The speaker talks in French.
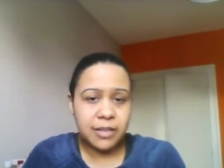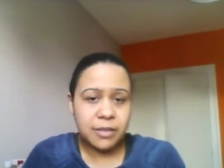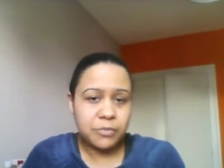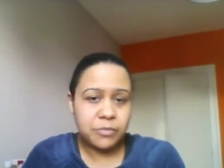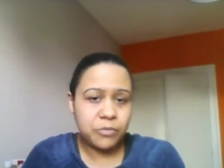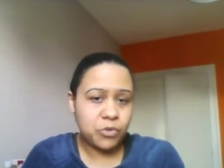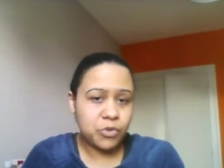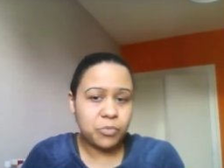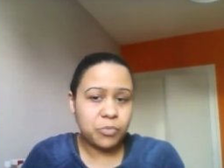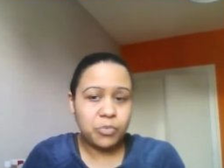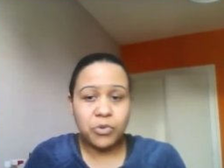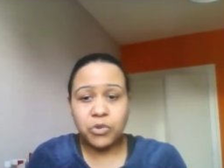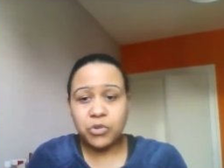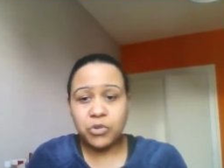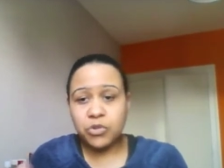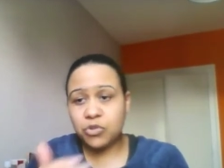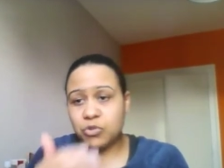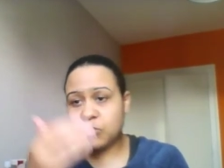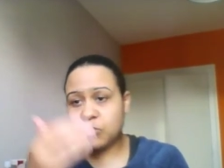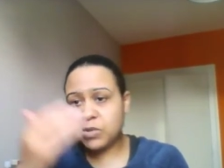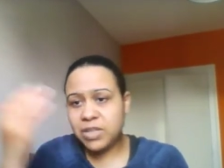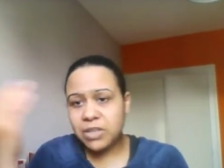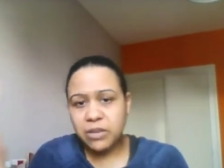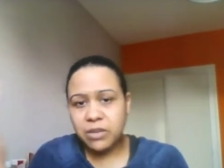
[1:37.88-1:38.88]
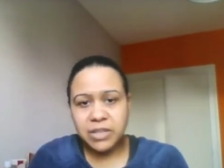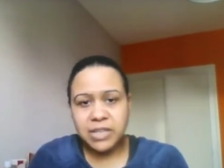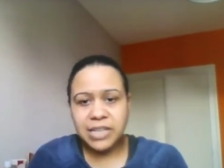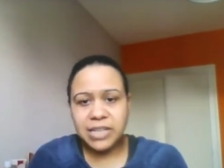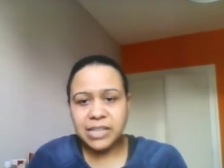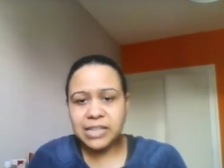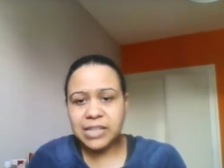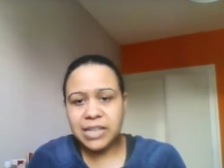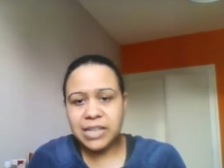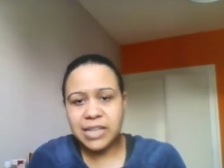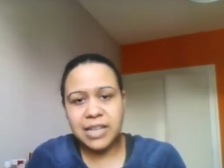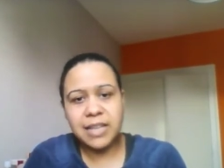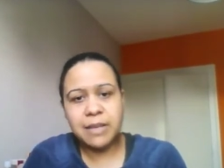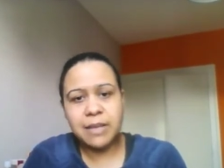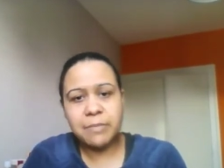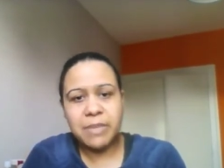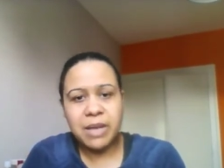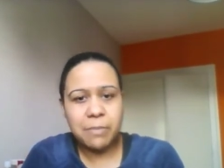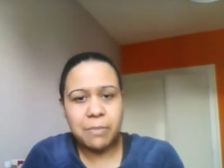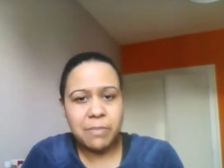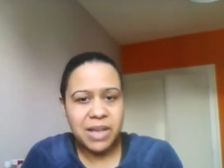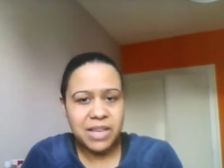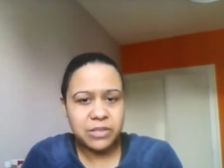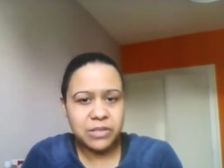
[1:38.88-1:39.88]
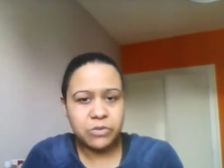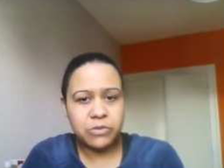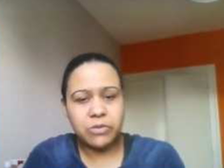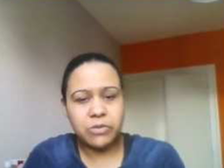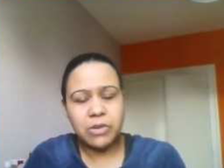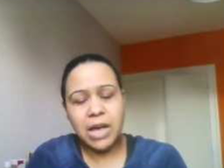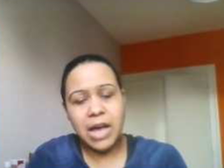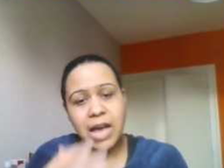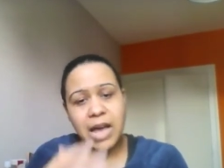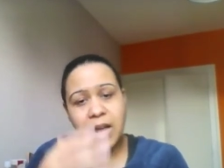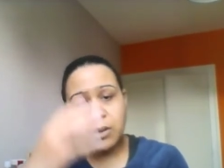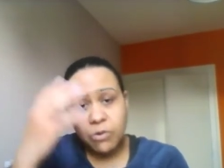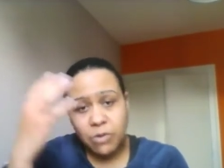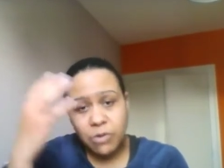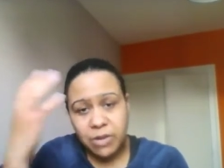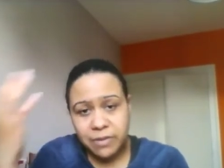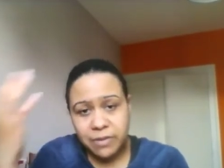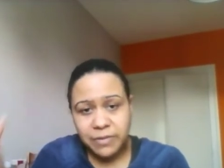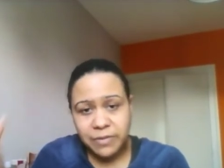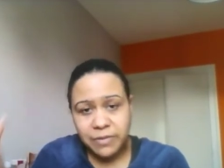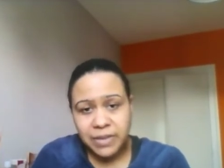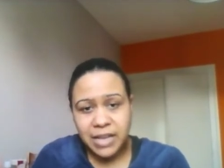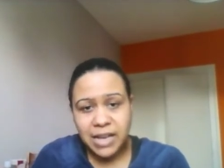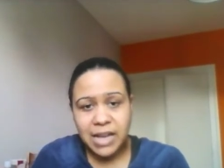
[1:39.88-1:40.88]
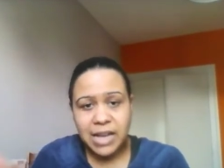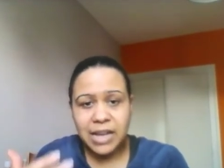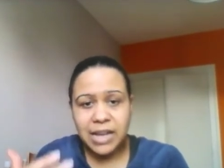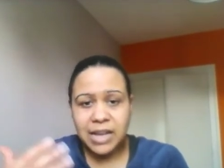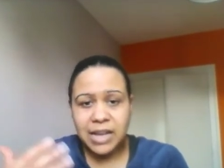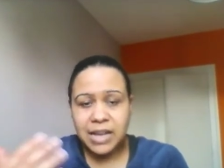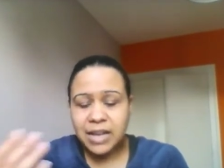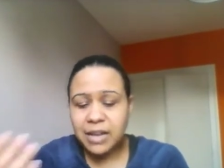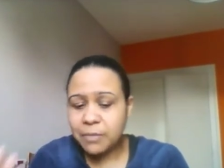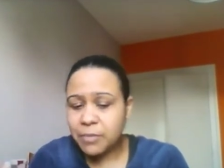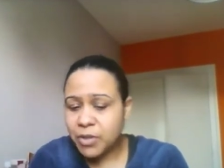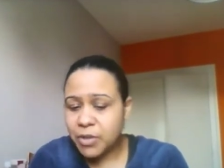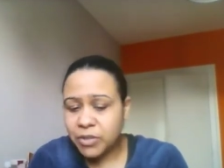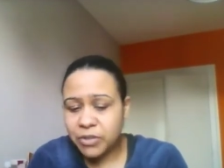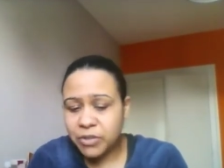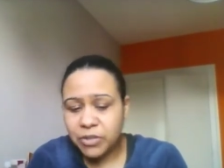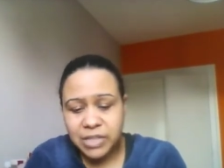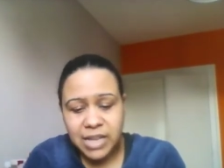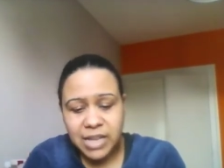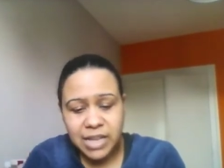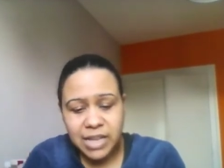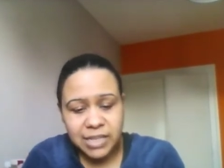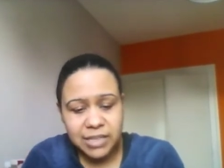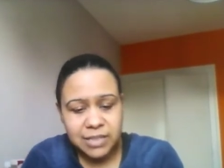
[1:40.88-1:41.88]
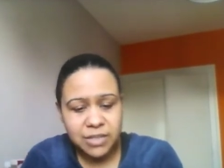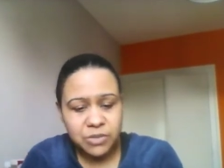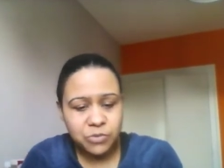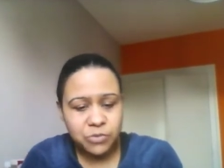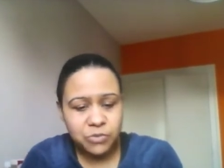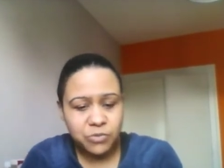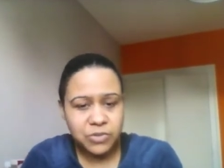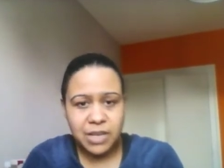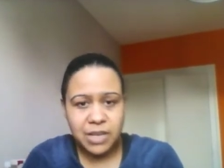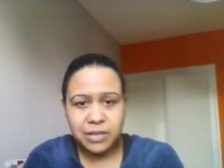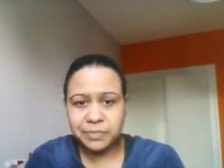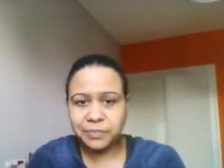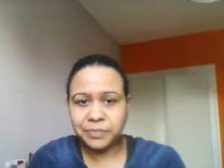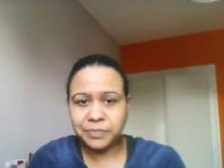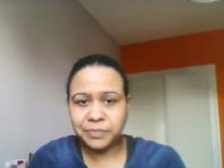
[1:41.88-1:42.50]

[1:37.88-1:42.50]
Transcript: d'autres produits, des crèmes à base de aloe vera, beurre de karité, tout ça.